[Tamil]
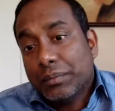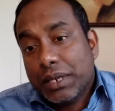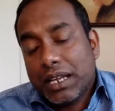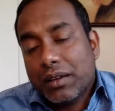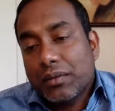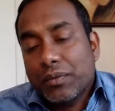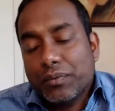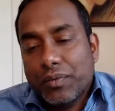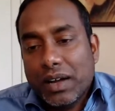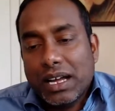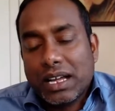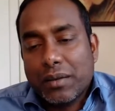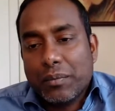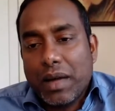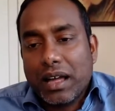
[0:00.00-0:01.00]
மிக
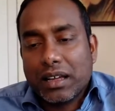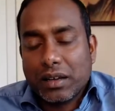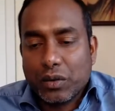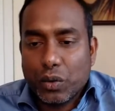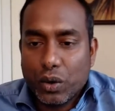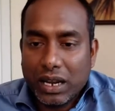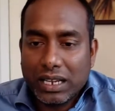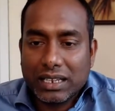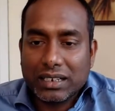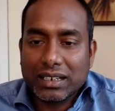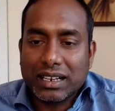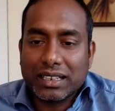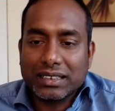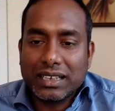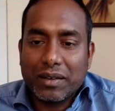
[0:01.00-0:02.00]
வேகமாக
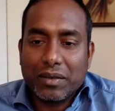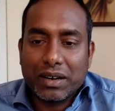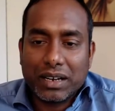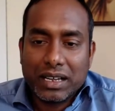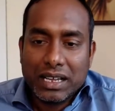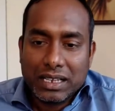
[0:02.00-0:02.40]
குறைகின்றது அவர்